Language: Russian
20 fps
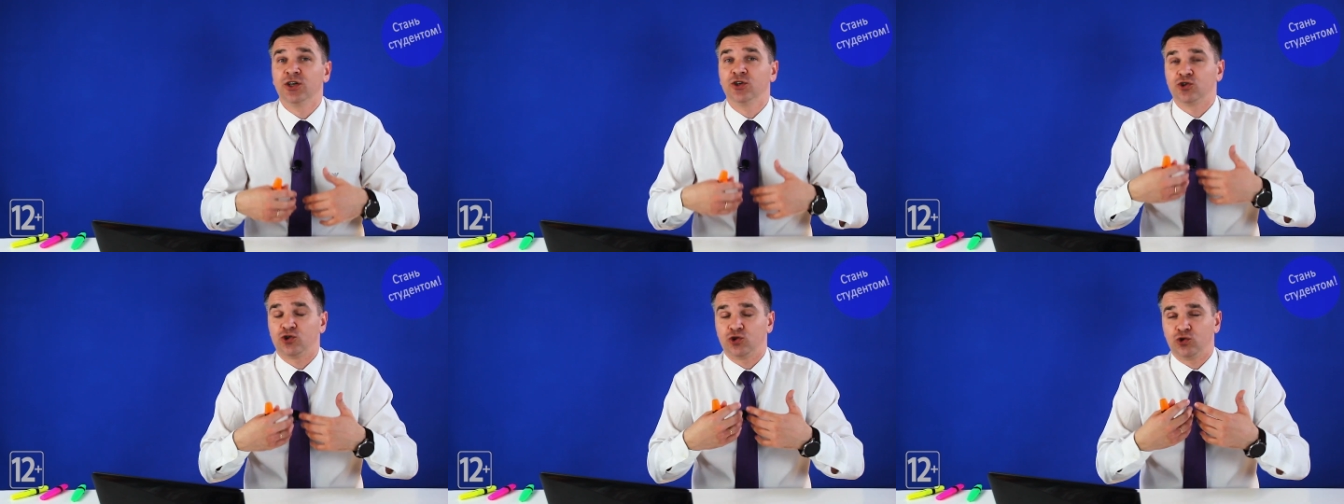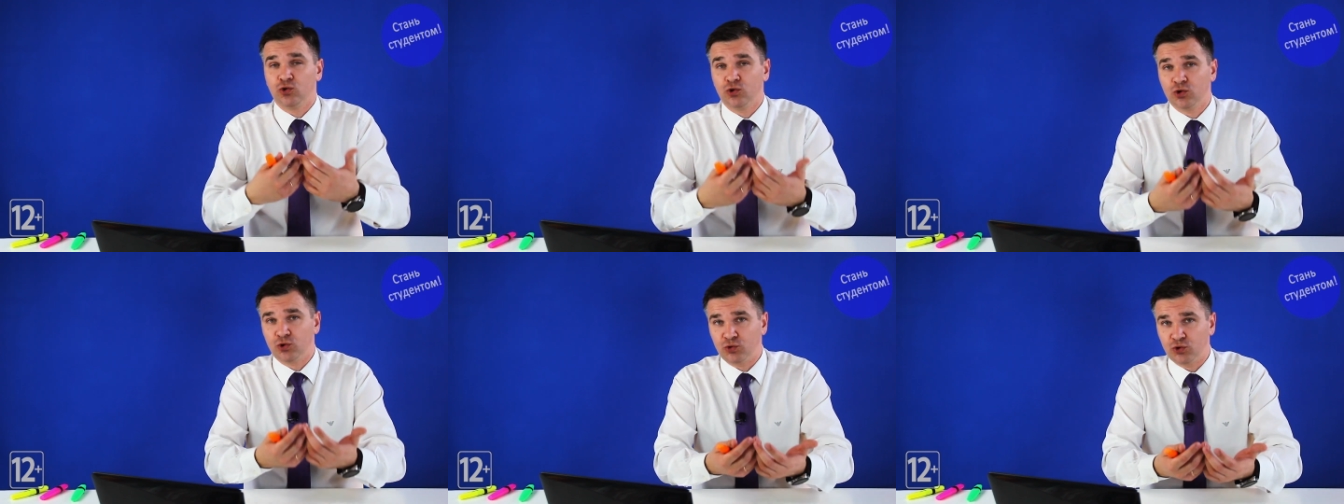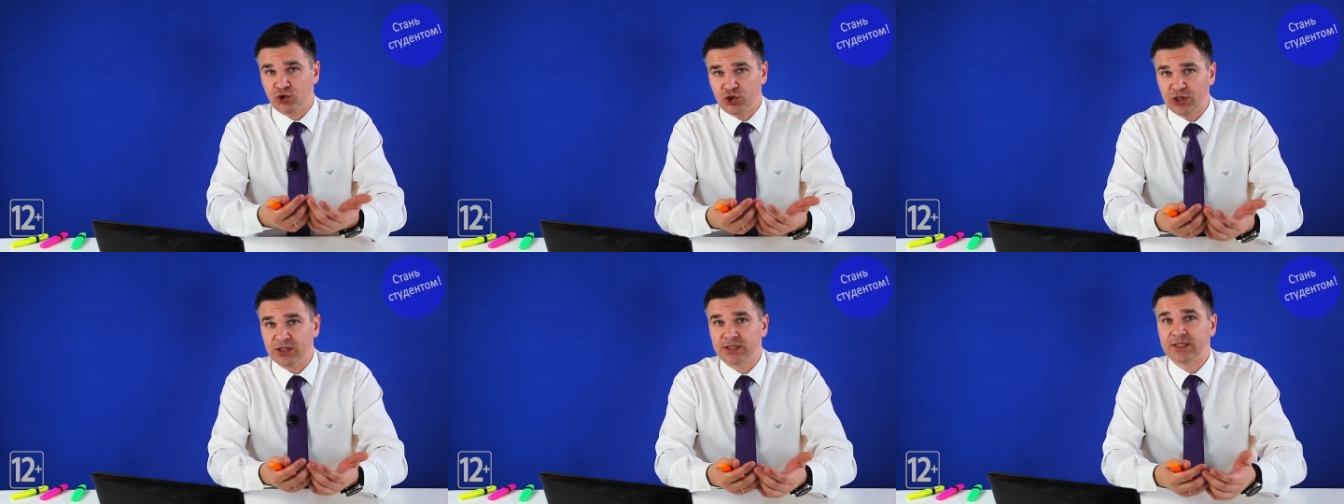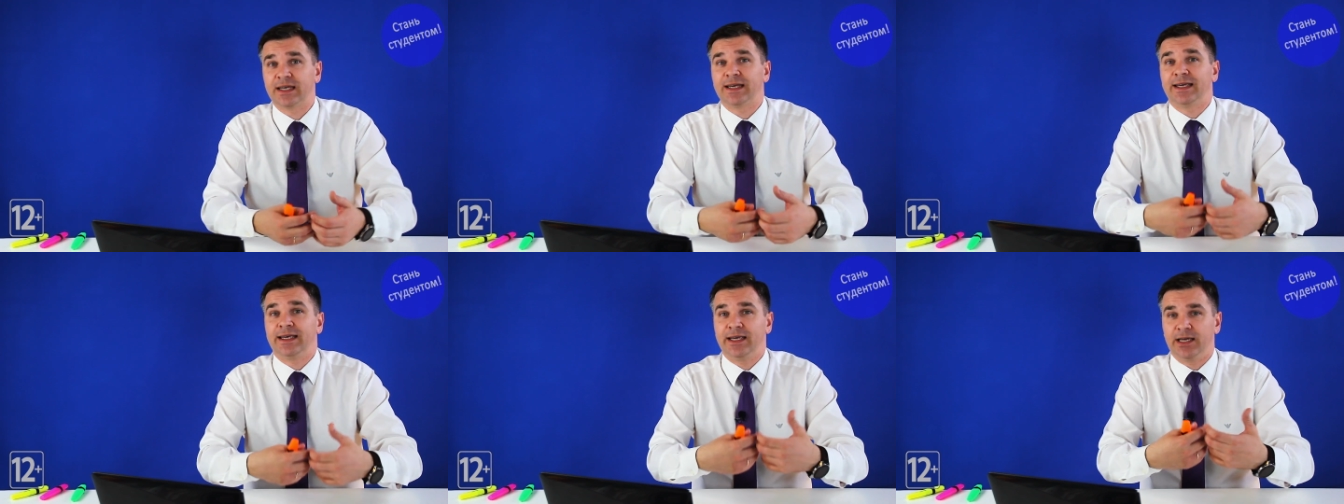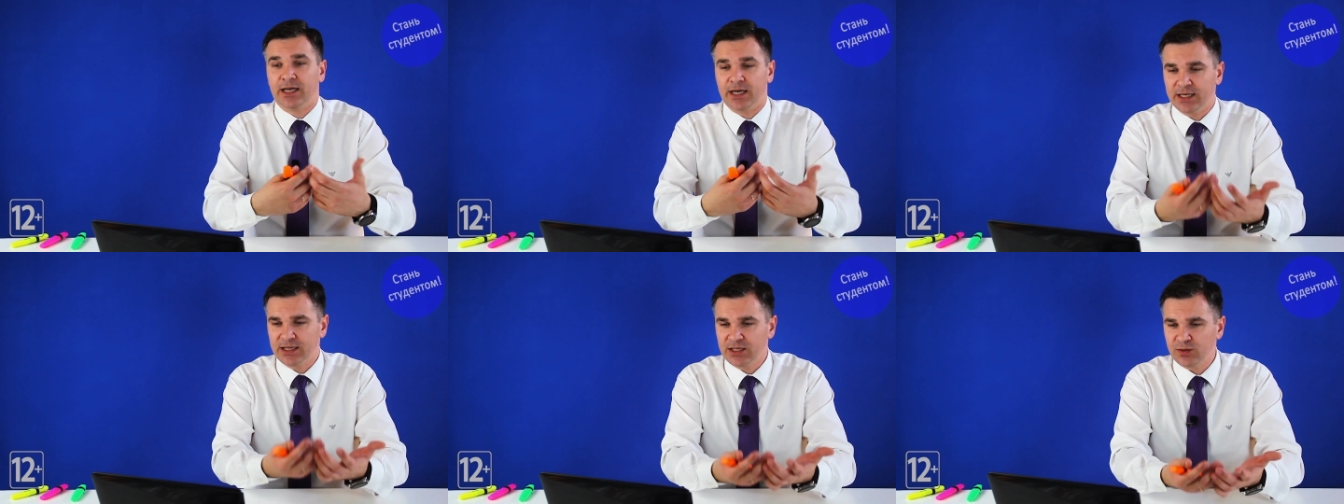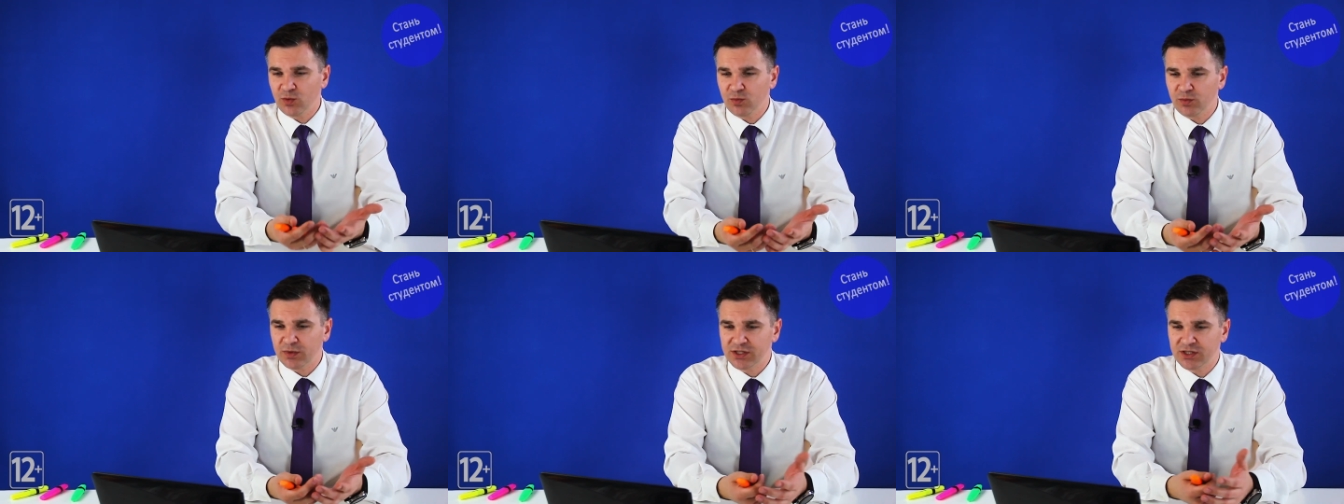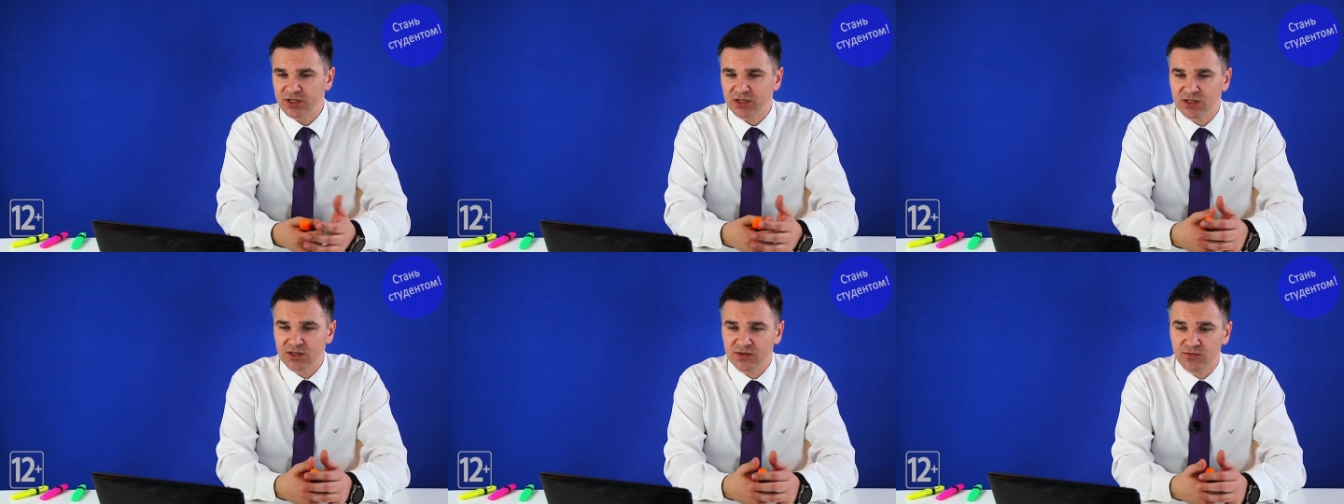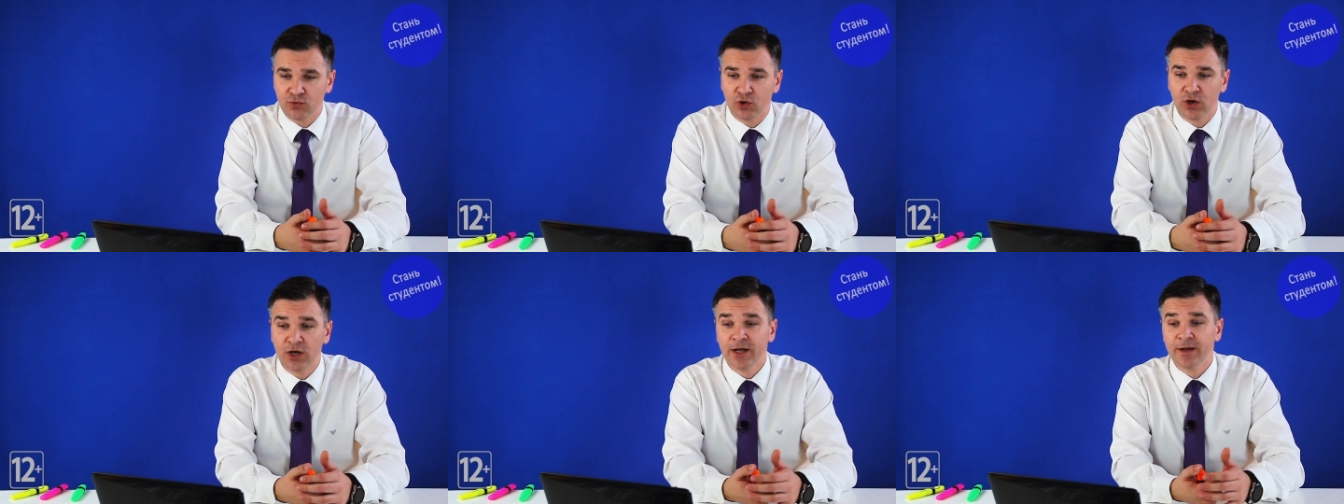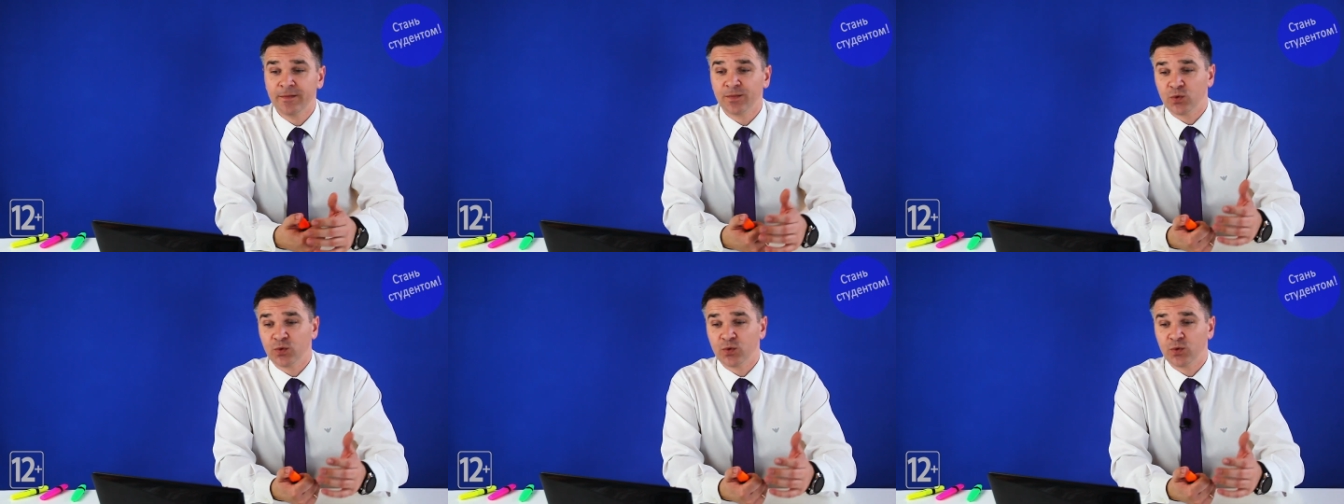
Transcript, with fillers: стоит учиться и этому мастерству,